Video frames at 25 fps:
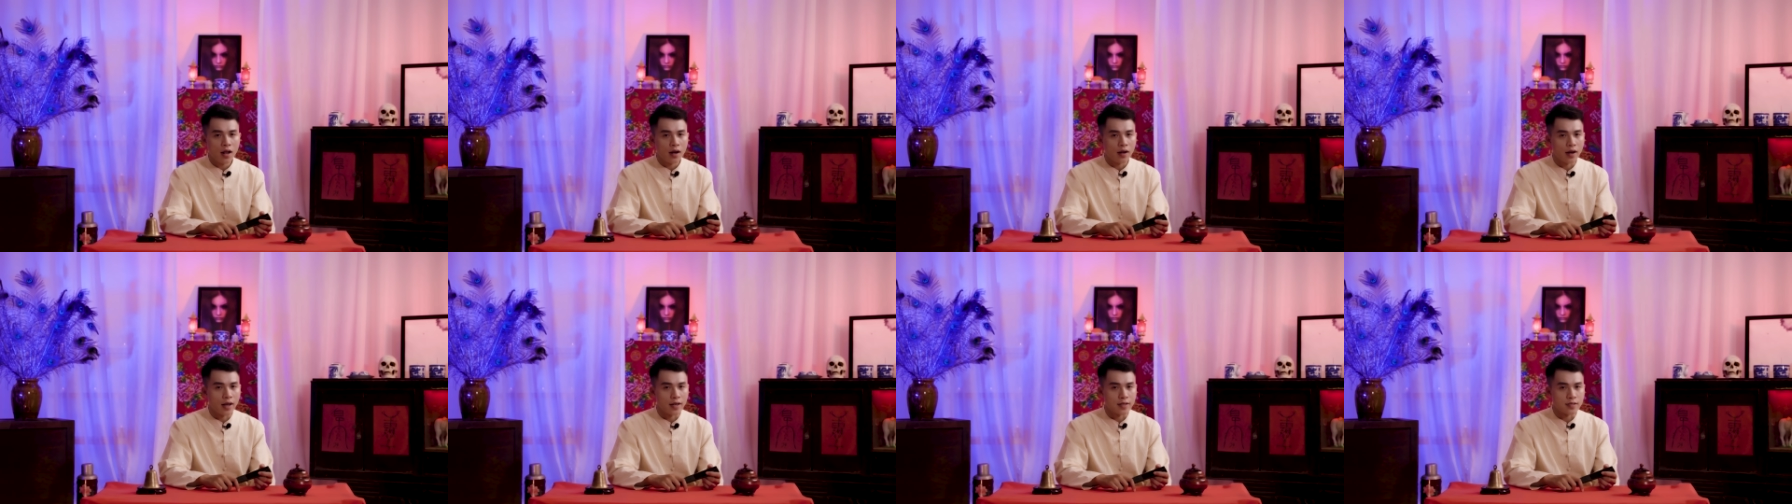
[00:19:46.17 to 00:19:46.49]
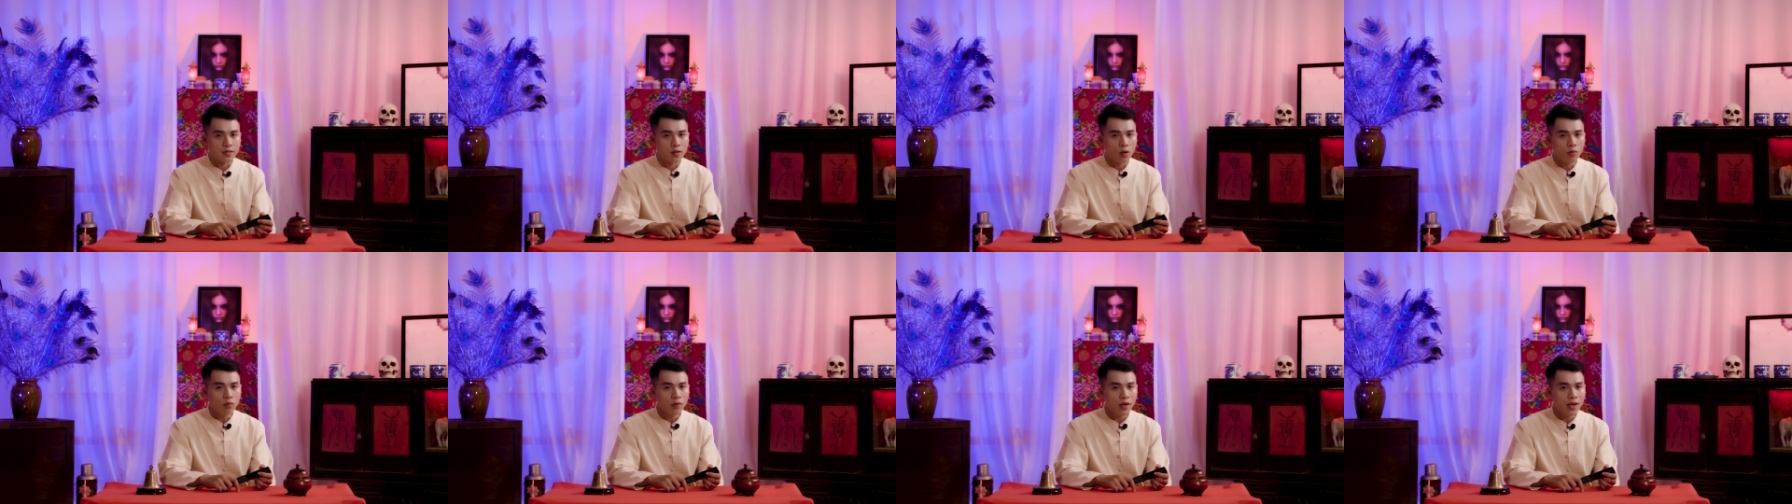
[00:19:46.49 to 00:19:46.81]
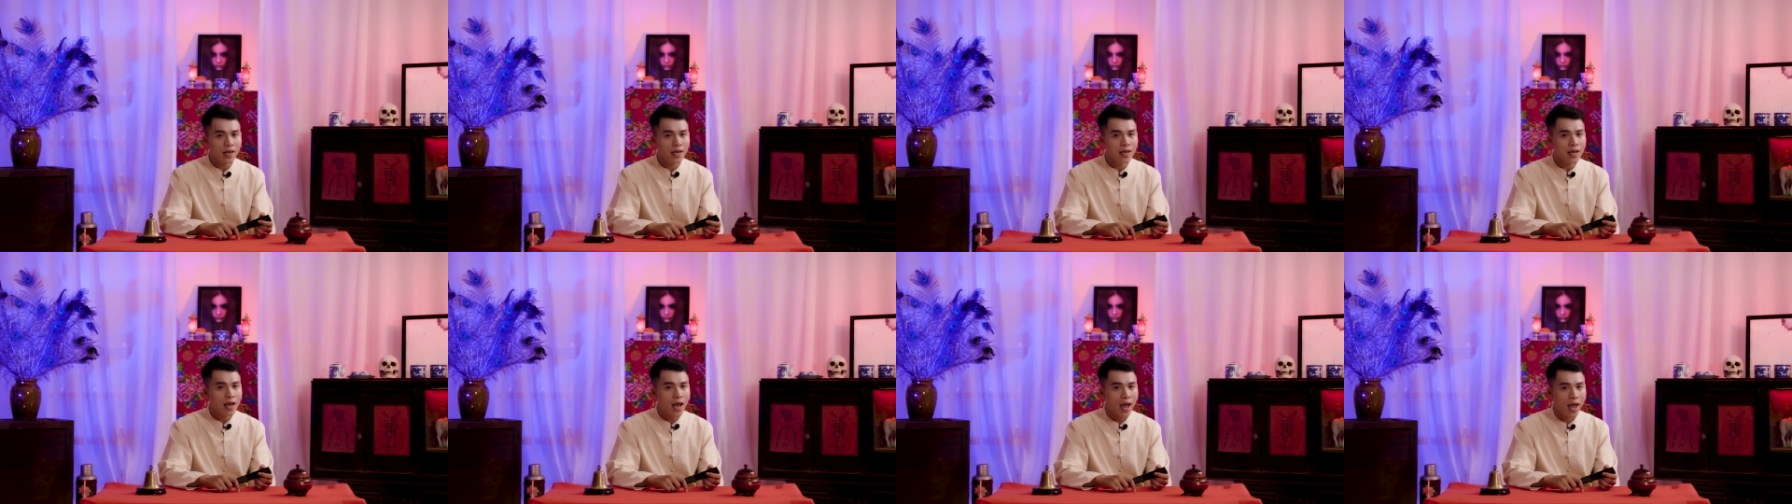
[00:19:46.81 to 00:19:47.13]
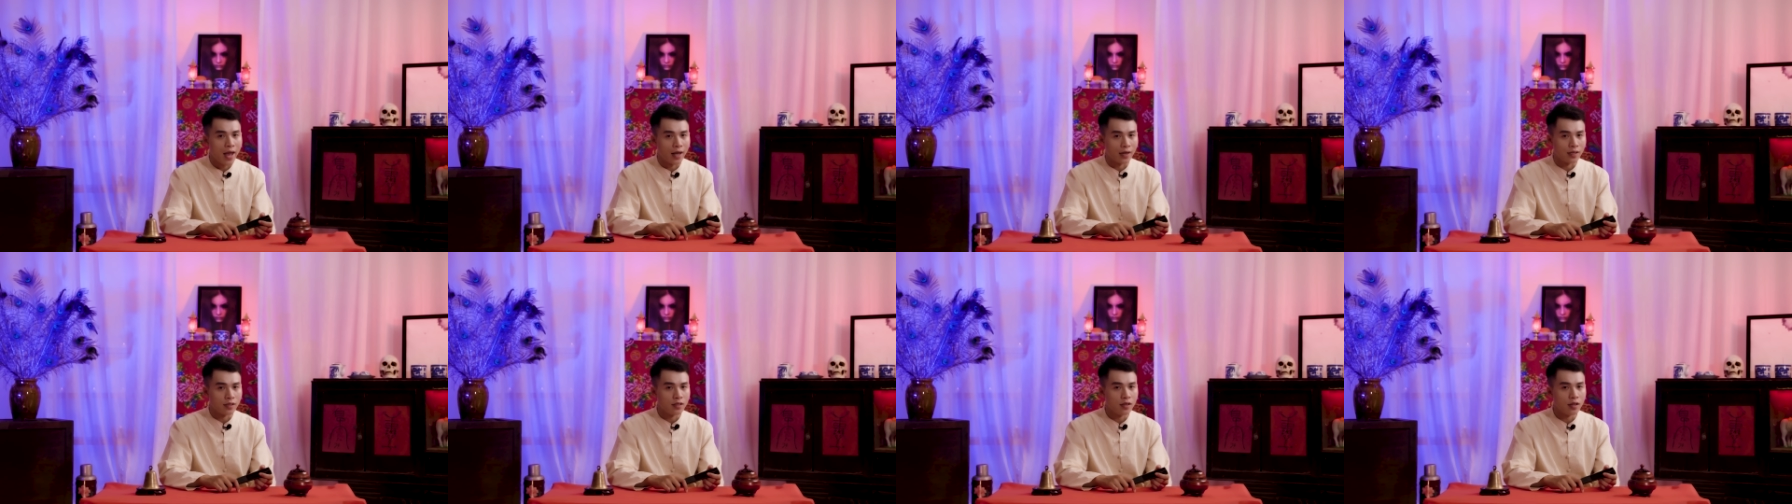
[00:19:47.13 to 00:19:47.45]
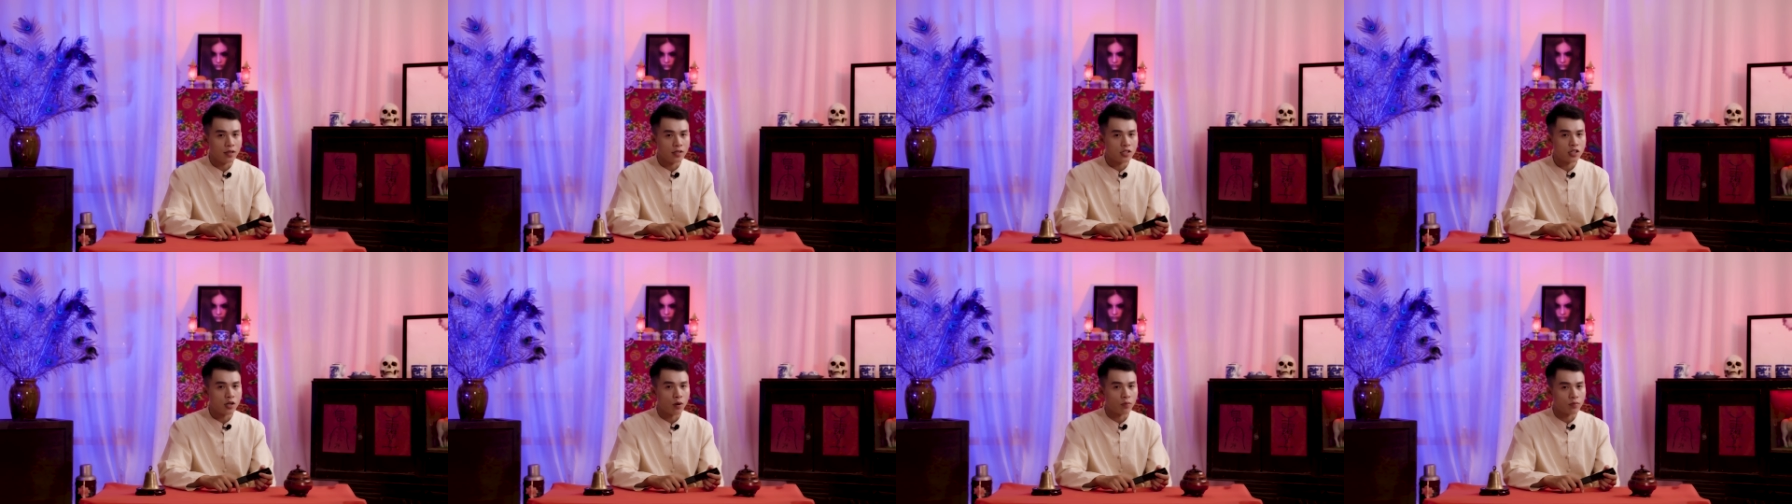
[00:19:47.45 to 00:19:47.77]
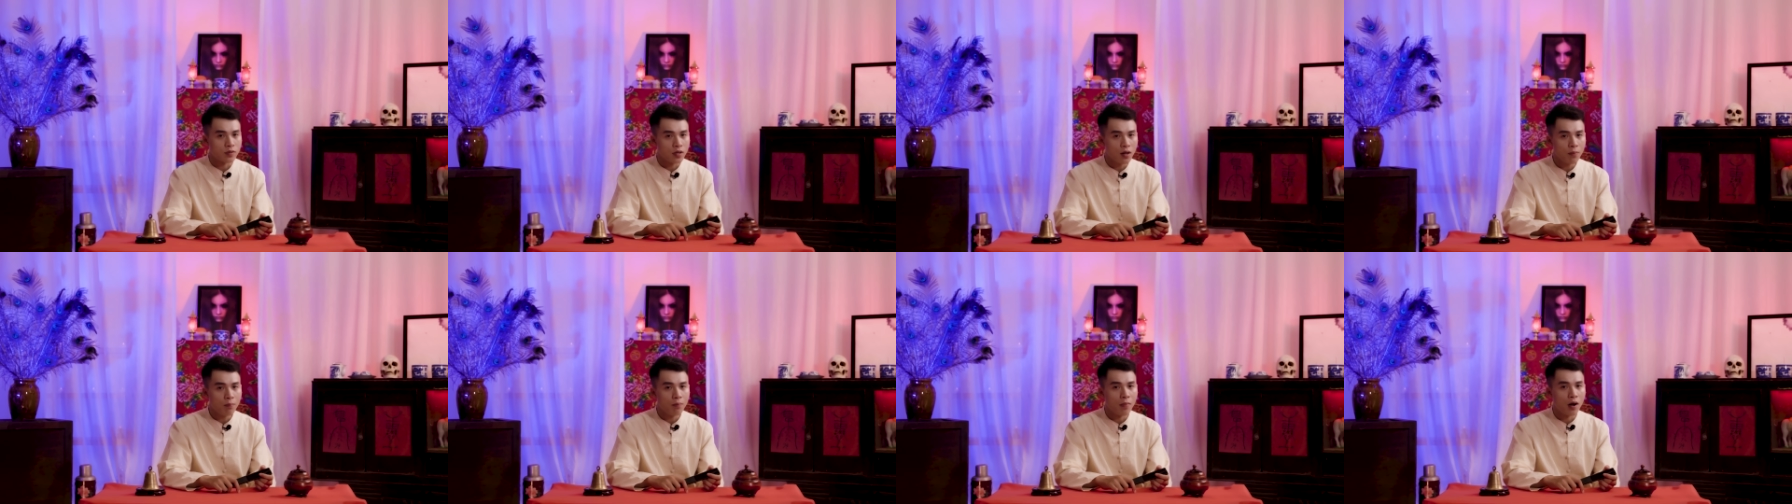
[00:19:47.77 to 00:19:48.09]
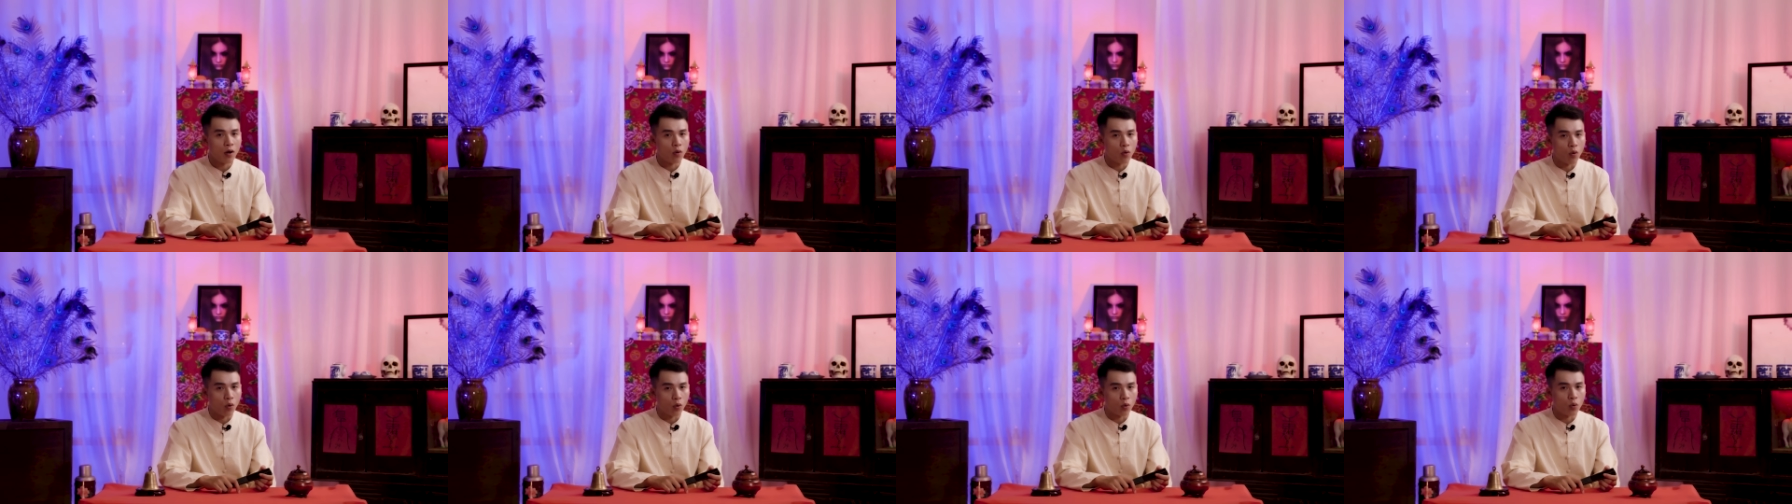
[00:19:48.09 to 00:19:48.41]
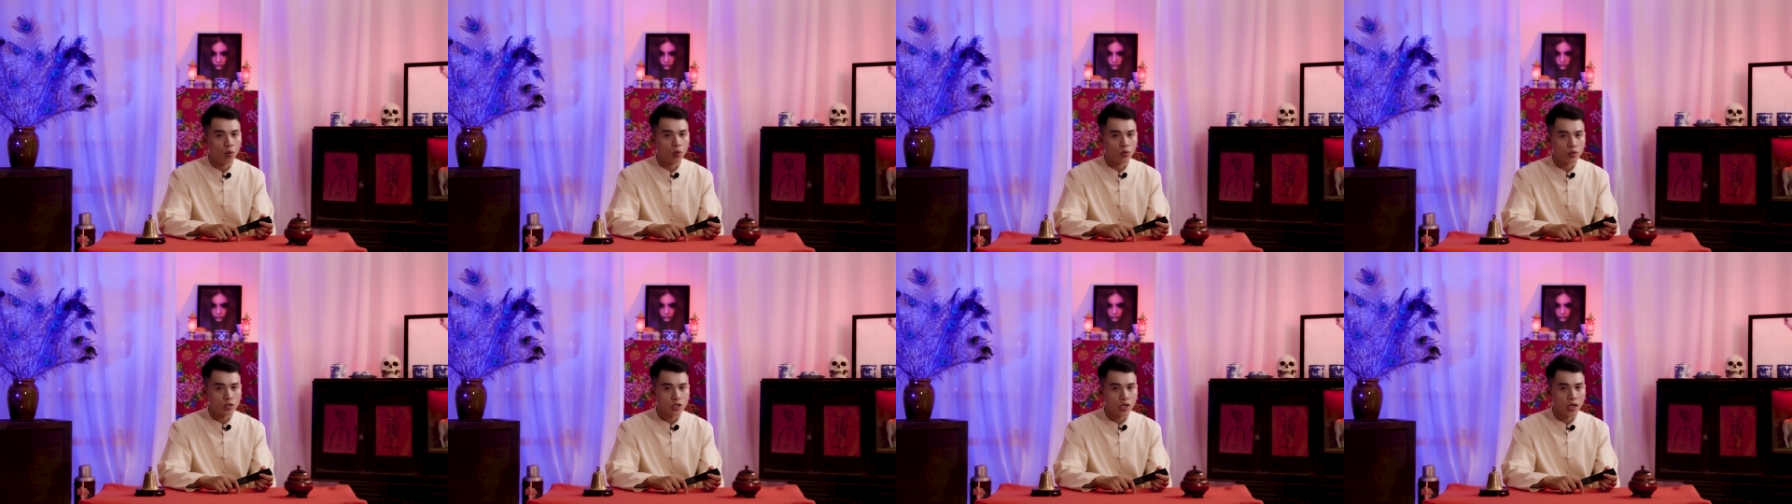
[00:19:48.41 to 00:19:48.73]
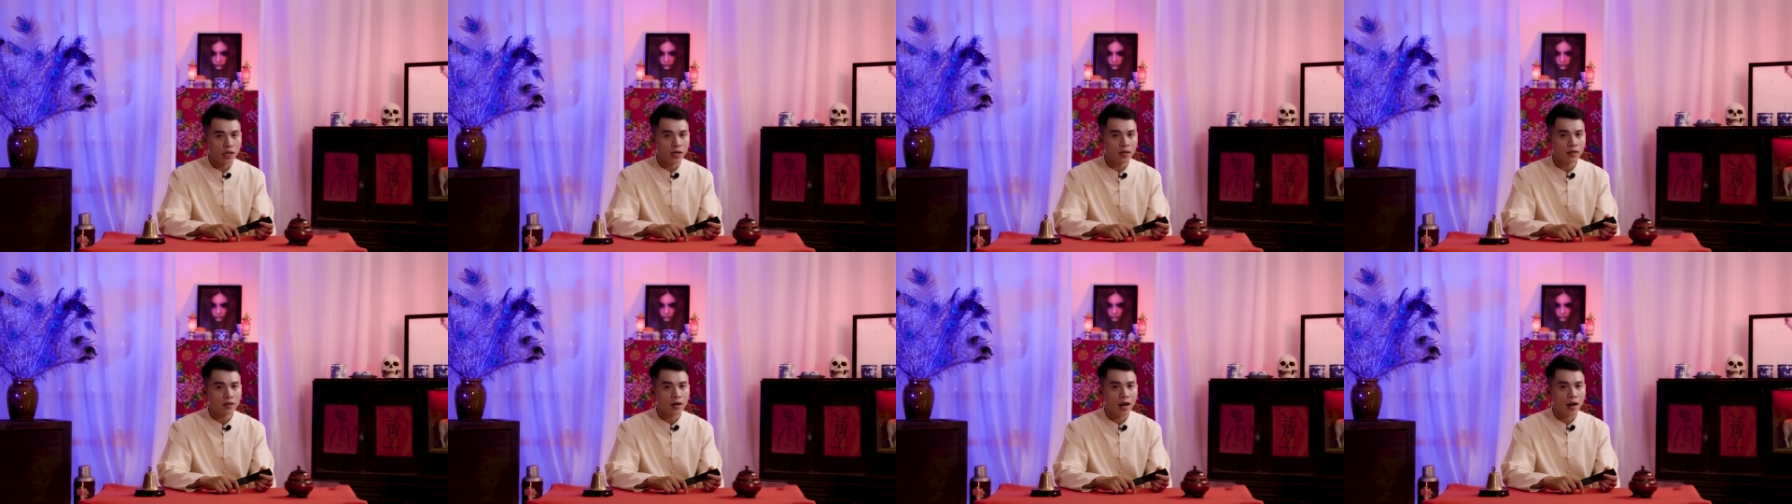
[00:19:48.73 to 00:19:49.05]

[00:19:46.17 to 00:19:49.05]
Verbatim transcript: lại giống y hệt như trong giấc mơ của cụ Chín